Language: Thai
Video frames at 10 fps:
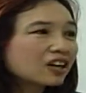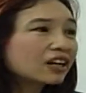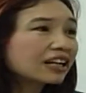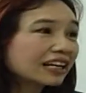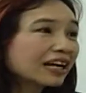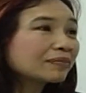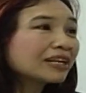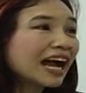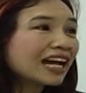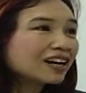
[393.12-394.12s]
ๆก็หลีกเลี่ยง
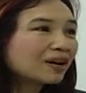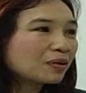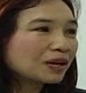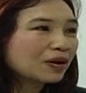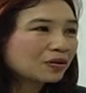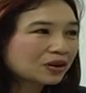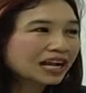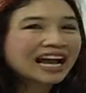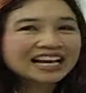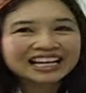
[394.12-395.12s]
ไม่ได้นะพวกเราก็
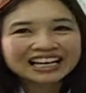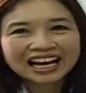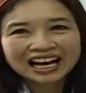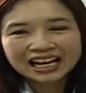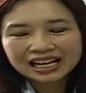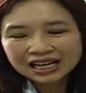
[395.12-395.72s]
ใกล้แล้วนะคะ